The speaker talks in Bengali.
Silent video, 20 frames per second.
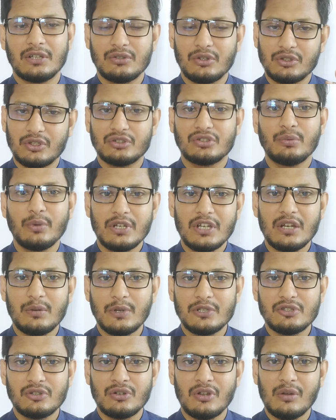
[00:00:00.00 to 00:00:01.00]
দেবে না যত সময়
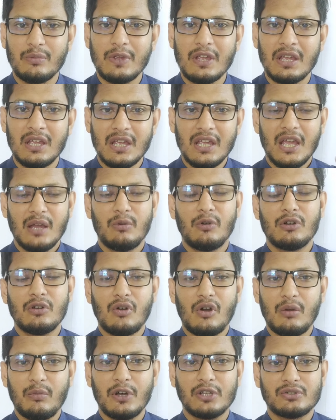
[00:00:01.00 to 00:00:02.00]
নির্বাচন হবে এবং
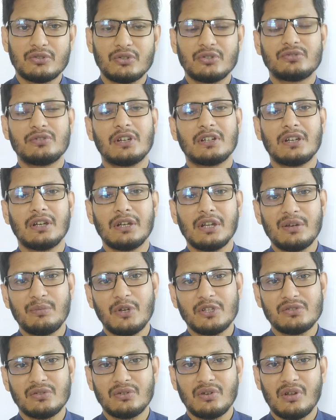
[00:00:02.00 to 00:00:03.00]
অবাধ সুস্থ একটা
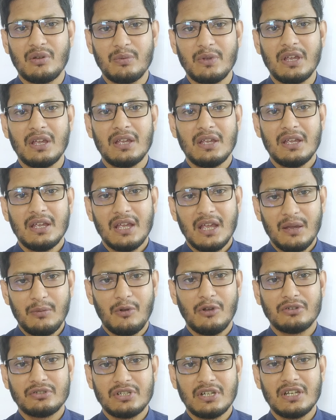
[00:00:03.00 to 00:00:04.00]
নির্বাচন হবে
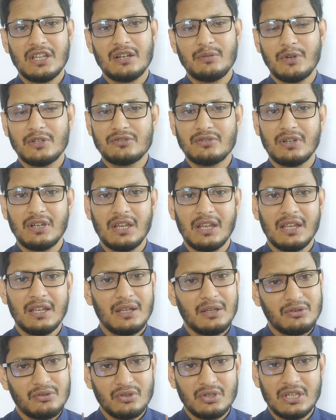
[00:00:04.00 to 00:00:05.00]
এবং সেই নির্বাচনে
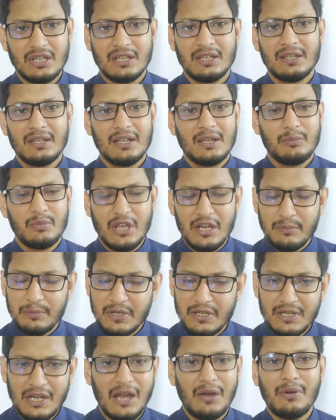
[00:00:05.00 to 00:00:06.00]
যদি
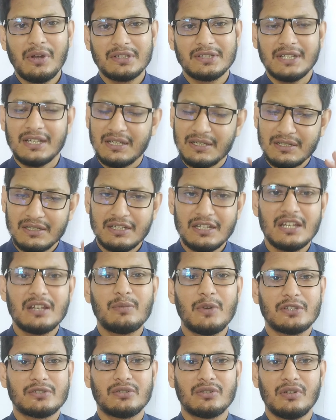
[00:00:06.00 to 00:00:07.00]
বিএনপি নাও আসে
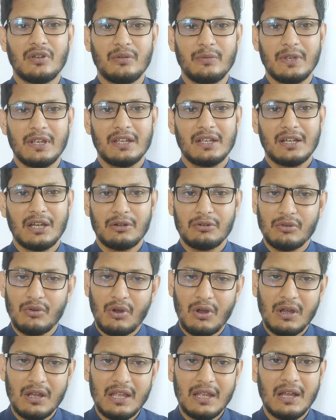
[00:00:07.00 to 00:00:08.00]
নির্বাচন হবে কারণ
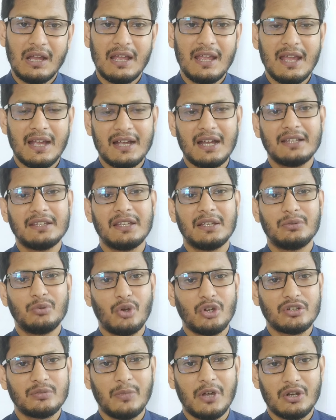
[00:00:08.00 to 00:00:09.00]
একাধিক
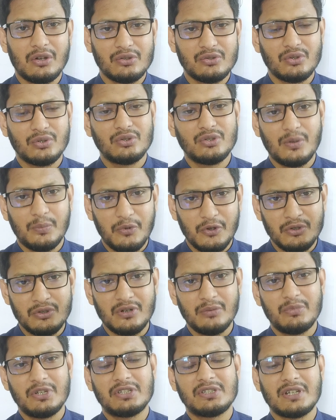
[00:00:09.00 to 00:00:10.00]
দশ বারো চোদ্দ
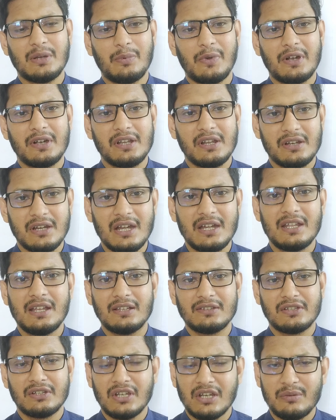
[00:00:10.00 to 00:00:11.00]
পনেরো বিশটা পার্টি রেডি
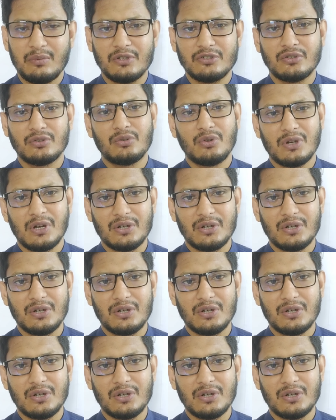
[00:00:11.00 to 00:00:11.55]
আছে নির্বাচন